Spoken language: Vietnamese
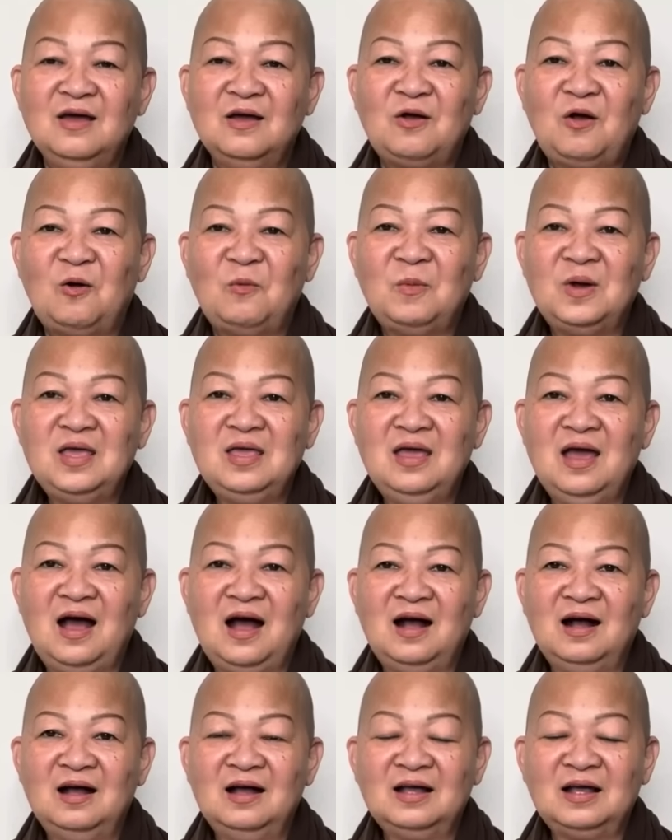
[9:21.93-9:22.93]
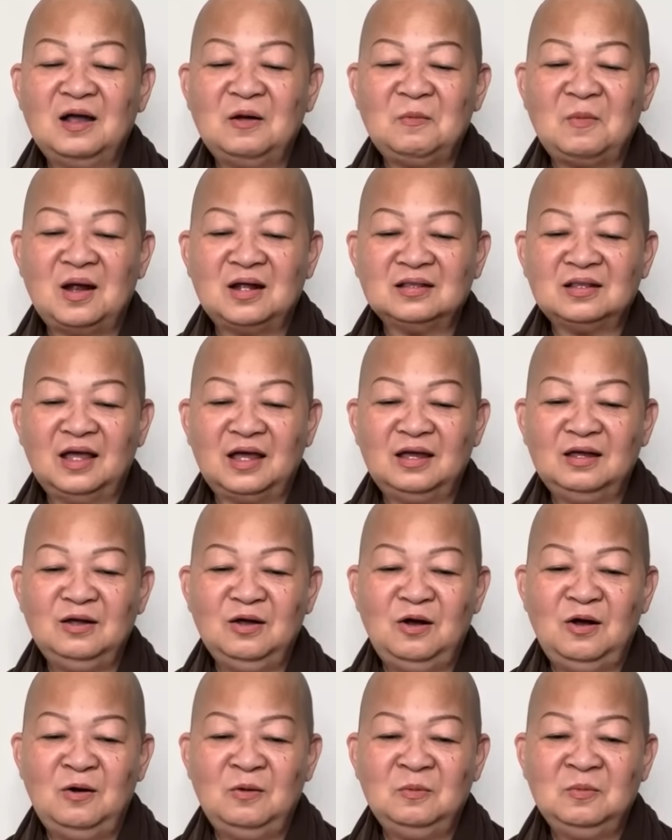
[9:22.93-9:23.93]
Còn bây giờ các bạn thấy
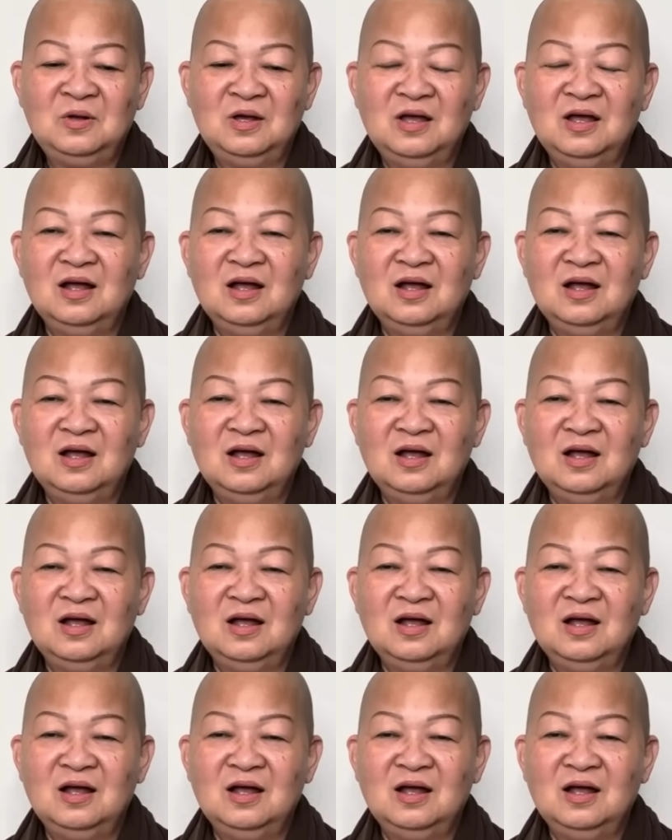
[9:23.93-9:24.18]
không,